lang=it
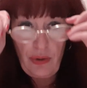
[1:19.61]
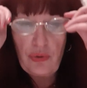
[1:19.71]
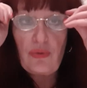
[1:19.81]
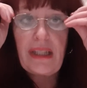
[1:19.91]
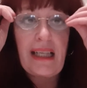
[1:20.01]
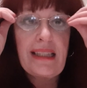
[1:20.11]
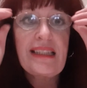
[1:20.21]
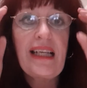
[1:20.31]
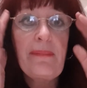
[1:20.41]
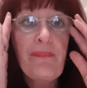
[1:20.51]
Scusate
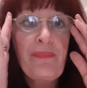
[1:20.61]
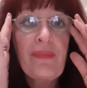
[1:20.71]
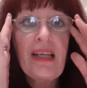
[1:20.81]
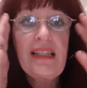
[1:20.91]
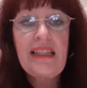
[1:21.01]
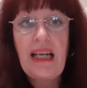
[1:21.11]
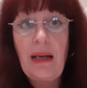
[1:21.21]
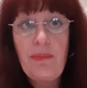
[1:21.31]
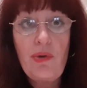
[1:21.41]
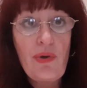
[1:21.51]
se se
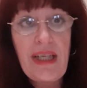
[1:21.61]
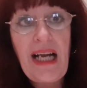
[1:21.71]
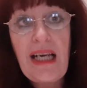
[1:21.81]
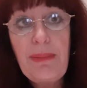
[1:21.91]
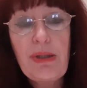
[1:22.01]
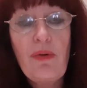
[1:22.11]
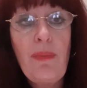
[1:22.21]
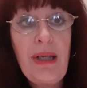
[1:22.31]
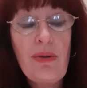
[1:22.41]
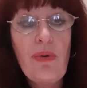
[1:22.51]
cambio gli occhiali, mi trovo
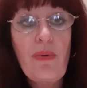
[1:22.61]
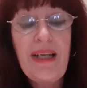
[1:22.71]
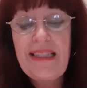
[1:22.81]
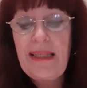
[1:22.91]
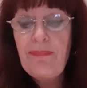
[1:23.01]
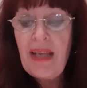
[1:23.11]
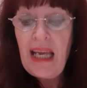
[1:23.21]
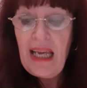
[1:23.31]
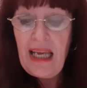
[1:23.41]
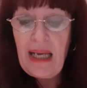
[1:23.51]
meglio con questi.
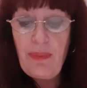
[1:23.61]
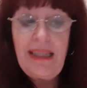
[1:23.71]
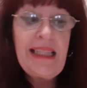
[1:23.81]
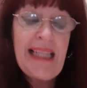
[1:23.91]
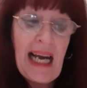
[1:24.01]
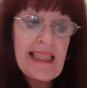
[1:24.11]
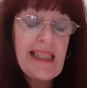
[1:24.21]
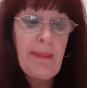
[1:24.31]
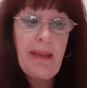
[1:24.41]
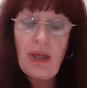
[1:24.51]
E quindi
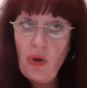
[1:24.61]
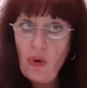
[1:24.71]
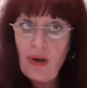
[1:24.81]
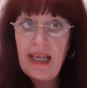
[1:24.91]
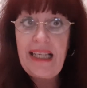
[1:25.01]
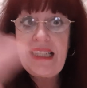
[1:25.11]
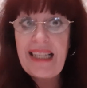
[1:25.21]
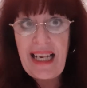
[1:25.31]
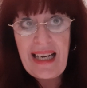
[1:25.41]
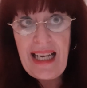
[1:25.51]
Dante percorre i
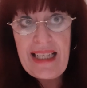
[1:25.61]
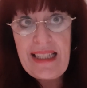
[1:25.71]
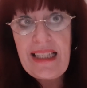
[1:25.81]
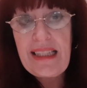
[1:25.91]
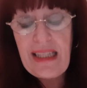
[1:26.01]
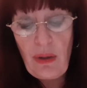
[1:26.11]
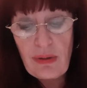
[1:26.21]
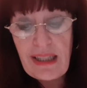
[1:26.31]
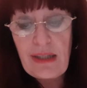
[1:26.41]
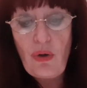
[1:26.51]
tre regni
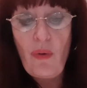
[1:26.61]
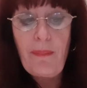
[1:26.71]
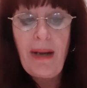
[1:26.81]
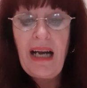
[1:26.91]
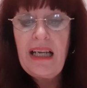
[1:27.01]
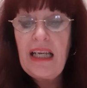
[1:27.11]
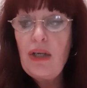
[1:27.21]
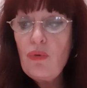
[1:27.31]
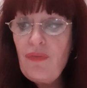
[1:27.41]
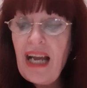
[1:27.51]
dell'oltretomba
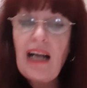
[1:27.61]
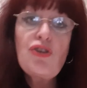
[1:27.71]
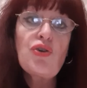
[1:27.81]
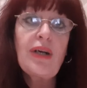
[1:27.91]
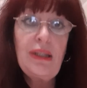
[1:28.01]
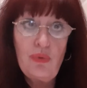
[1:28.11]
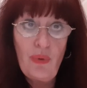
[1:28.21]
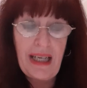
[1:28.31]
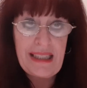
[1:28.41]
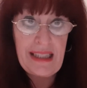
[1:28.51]
in un viaggio che
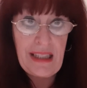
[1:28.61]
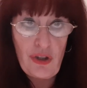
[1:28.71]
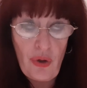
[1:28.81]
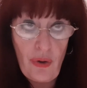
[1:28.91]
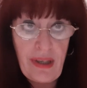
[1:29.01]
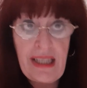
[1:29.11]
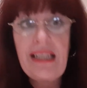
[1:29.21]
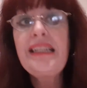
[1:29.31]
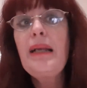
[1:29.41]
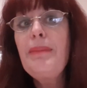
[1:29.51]
dura sette giorni
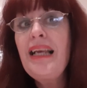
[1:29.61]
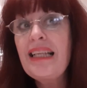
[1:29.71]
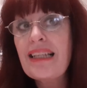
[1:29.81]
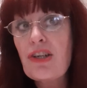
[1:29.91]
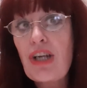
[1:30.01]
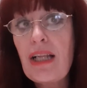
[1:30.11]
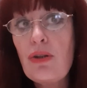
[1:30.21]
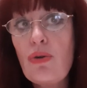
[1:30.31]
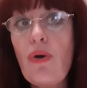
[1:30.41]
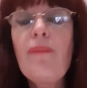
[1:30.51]
nel
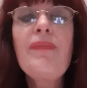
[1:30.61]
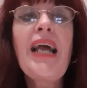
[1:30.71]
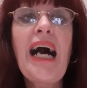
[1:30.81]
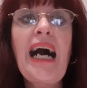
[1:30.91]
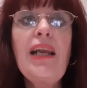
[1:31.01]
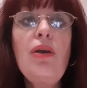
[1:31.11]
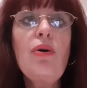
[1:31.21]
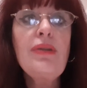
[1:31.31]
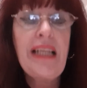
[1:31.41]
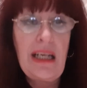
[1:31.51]
1300
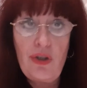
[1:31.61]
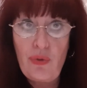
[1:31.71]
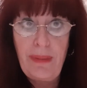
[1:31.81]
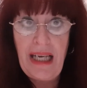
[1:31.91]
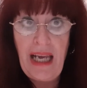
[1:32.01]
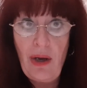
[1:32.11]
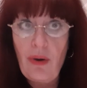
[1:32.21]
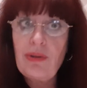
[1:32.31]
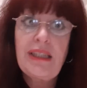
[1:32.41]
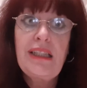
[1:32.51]
anno del giubileo.
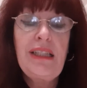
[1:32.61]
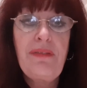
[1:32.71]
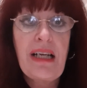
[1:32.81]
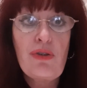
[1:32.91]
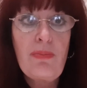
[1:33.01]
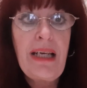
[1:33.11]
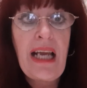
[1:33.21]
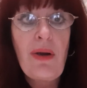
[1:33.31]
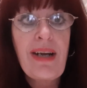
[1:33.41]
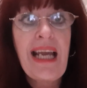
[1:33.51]
Cosa significa
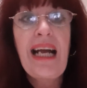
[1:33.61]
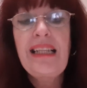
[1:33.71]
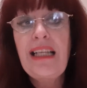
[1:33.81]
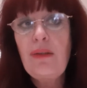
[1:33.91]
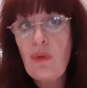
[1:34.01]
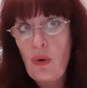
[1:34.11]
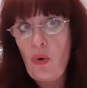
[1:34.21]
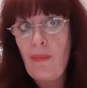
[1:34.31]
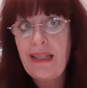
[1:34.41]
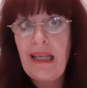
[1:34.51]
giubileo? Che andando a
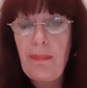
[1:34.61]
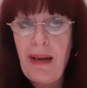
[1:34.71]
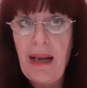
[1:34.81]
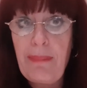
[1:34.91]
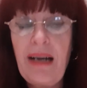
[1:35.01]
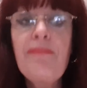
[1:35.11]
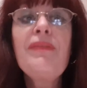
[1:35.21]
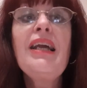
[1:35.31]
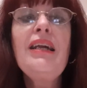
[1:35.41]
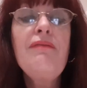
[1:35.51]
Roma dal Papa
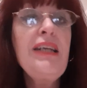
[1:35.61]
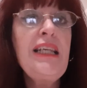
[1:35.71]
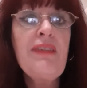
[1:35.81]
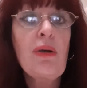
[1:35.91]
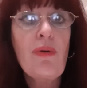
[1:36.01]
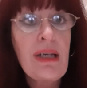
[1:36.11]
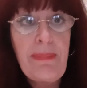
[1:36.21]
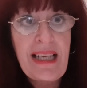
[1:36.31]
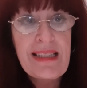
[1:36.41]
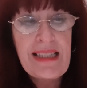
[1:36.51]
venivano
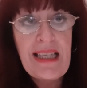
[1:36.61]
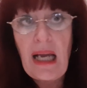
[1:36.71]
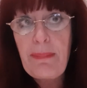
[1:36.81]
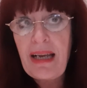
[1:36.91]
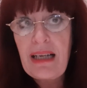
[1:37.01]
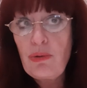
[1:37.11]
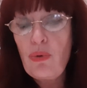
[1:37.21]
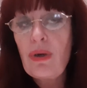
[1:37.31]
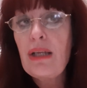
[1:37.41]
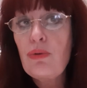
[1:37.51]
rimessi ai
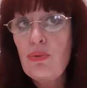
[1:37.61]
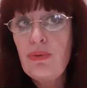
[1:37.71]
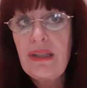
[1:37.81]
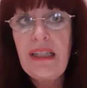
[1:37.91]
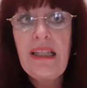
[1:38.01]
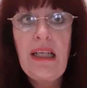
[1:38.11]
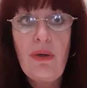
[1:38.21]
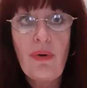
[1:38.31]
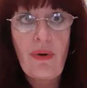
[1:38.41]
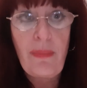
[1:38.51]
peccatori tutti i
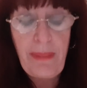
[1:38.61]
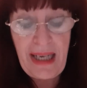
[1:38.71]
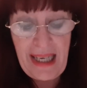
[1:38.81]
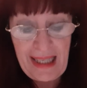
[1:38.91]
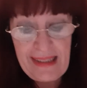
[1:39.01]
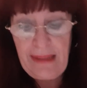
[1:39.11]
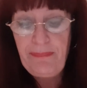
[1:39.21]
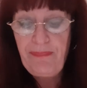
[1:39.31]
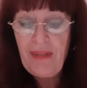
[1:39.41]
loro peccati.